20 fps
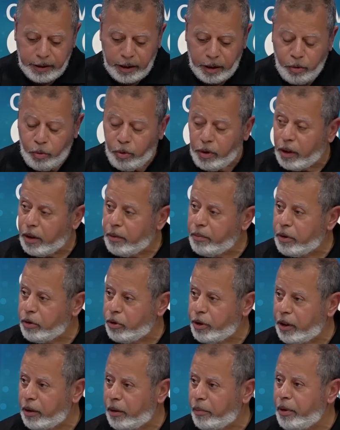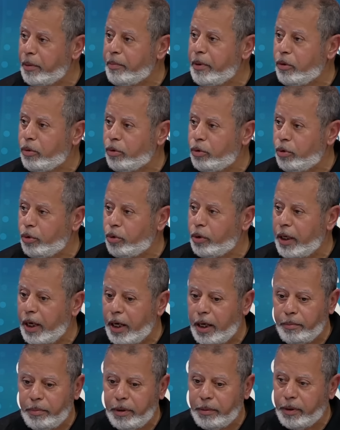اول قبل شيء قبل ما نقول
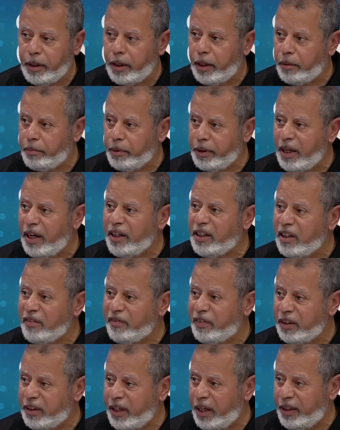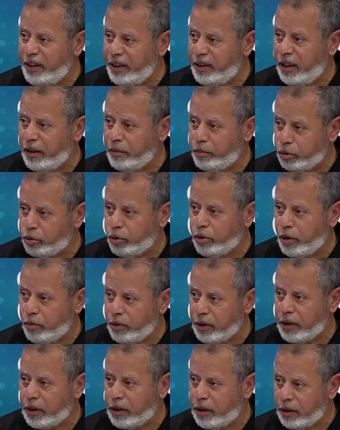لاعبين ولاعبين هل كان فيه تحليل على البطوله
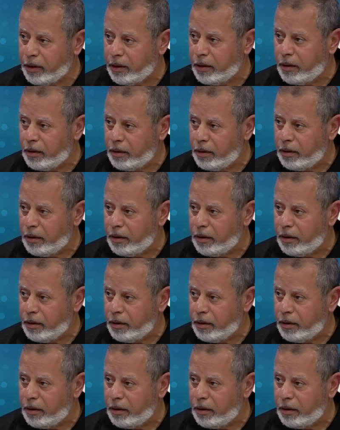الوطنيه؟